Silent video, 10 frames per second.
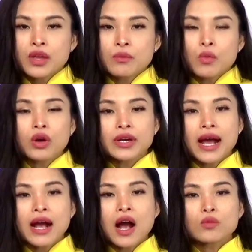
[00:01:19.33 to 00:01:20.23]
Một người
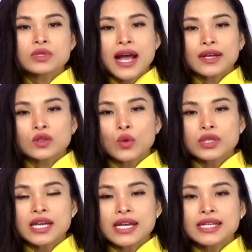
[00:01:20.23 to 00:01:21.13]
đàn ông trạc tuổi
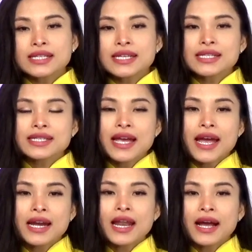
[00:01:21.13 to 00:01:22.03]
chị đi chiếc
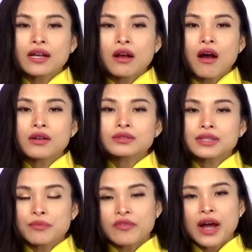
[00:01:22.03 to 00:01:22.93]
xe láng cón
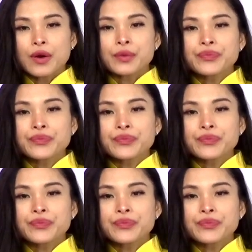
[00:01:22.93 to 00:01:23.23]
tấp vào